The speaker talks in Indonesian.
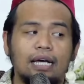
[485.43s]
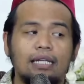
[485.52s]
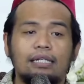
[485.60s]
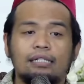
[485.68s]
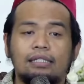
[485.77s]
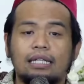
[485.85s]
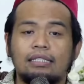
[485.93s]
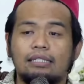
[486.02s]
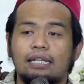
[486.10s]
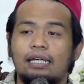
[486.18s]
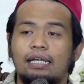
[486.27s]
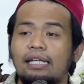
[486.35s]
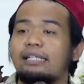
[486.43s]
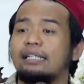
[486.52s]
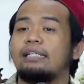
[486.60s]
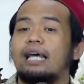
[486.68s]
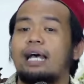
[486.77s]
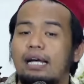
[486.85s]
dari tes
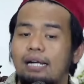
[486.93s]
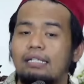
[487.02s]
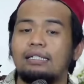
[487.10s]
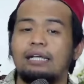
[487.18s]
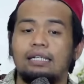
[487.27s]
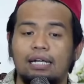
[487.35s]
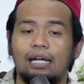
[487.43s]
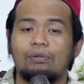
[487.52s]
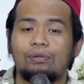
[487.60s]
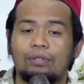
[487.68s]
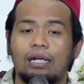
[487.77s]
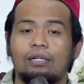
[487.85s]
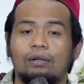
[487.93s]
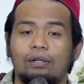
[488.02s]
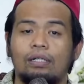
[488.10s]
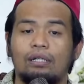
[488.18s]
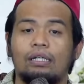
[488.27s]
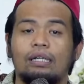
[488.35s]
DNA yang dilakukan
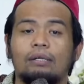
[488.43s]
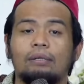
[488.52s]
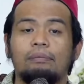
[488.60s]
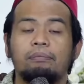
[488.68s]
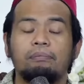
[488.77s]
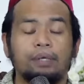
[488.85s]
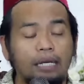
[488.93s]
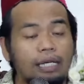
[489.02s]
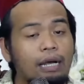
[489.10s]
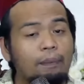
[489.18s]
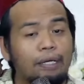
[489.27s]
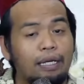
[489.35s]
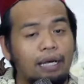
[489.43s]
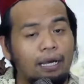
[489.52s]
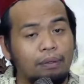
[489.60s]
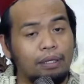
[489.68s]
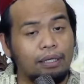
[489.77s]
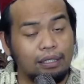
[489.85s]
oleh mereka para
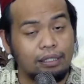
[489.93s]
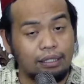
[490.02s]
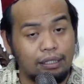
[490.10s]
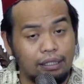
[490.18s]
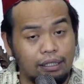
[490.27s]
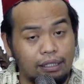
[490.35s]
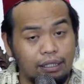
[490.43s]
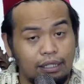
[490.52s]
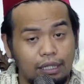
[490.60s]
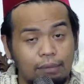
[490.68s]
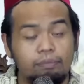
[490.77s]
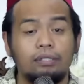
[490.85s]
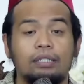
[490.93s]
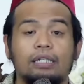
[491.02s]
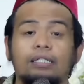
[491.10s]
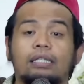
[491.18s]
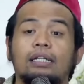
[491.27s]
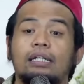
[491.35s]
habaib
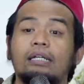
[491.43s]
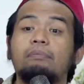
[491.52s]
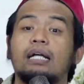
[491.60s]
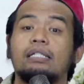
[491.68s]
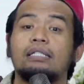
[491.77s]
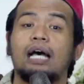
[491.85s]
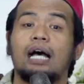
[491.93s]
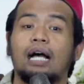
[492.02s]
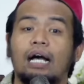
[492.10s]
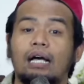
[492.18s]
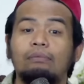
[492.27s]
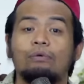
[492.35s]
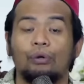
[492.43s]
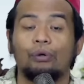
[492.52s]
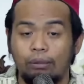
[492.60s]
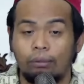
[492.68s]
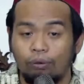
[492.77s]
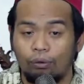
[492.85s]
diterima jangan
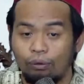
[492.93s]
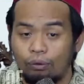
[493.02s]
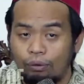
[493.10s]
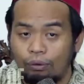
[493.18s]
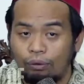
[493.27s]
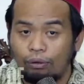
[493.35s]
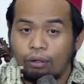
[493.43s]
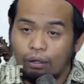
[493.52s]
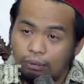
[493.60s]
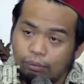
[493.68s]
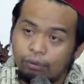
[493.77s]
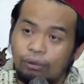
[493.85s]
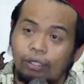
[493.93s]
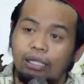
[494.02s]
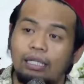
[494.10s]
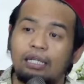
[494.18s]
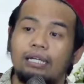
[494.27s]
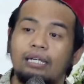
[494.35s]
muringmu
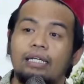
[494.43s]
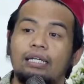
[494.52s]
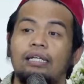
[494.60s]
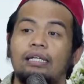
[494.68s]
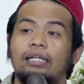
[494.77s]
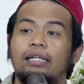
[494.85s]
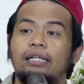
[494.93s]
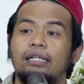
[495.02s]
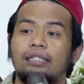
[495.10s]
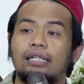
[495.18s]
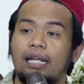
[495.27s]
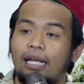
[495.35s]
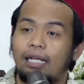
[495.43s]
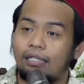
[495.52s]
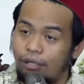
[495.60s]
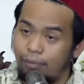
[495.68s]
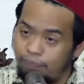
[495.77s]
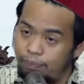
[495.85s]
muring salah
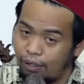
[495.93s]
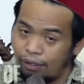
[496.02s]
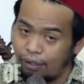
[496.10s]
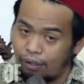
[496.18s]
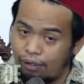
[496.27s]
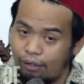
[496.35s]
sopo